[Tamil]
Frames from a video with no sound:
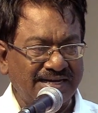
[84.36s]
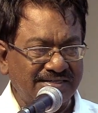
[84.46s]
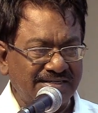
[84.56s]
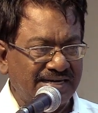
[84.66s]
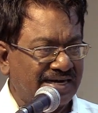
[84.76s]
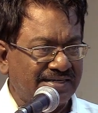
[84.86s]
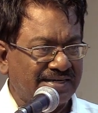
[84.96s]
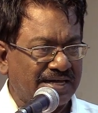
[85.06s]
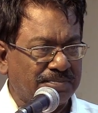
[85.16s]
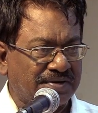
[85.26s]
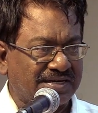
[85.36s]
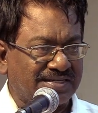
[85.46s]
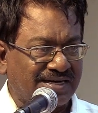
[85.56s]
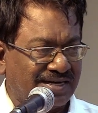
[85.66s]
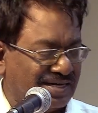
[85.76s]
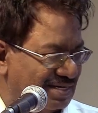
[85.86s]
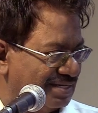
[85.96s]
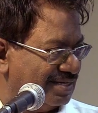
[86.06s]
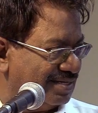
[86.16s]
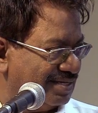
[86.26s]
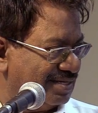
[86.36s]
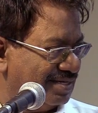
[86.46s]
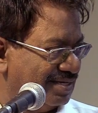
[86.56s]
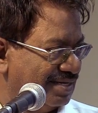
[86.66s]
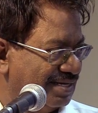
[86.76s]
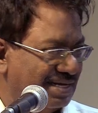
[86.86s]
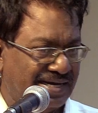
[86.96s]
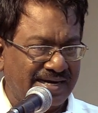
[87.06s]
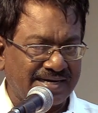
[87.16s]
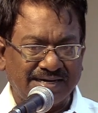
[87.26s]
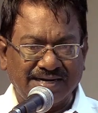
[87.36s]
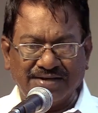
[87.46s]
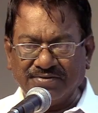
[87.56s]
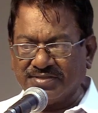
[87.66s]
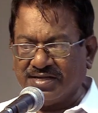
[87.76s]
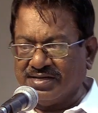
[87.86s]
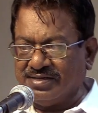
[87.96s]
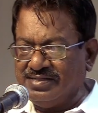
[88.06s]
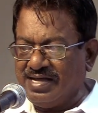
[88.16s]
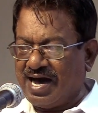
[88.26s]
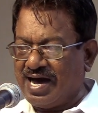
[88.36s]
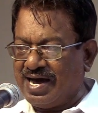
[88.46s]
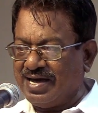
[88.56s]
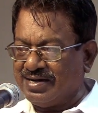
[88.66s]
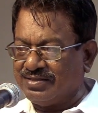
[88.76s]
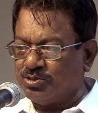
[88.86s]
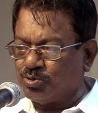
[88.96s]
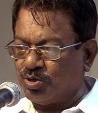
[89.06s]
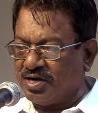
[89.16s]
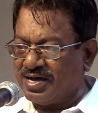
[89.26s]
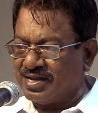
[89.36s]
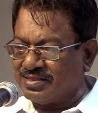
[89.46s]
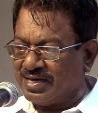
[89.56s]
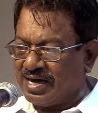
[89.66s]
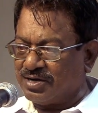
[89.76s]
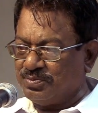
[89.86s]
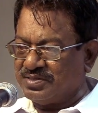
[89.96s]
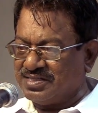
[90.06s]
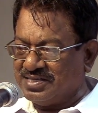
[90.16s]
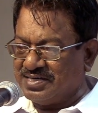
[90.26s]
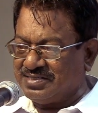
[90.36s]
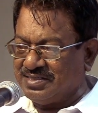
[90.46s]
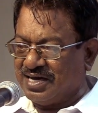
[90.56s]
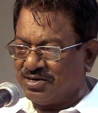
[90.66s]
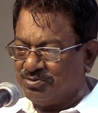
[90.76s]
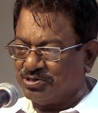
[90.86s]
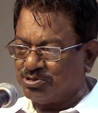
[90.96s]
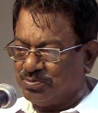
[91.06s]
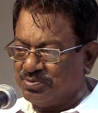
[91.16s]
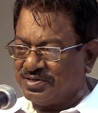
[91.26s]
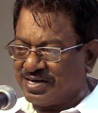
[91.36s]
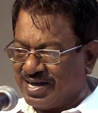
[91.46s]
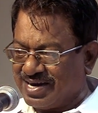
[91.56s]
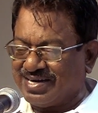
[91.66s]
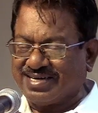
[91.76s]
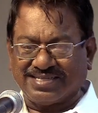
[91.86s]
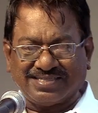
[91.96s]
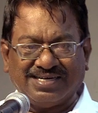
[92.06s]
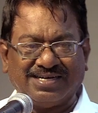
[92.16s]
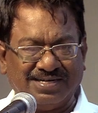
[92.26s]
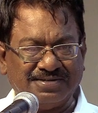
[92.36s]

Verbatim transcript: இன்று நேற்று ஏற்பட்டதல்ல எனக்கு நினைவு தெரிந்து ஆயிரத்தி தொள்ளாயிரத்தி அறுபத்தி எட்டு அறுபத்தொம்பது காலகட்டத்தில்